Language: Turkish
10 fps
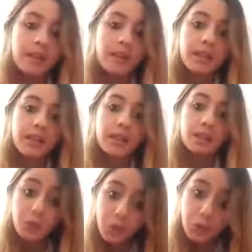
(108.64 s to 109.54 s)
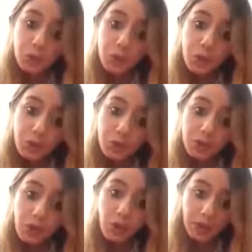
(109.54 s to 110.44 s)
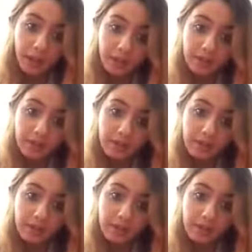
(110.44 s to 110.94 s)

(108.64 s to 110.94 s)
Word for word: Ee, Türkçü olan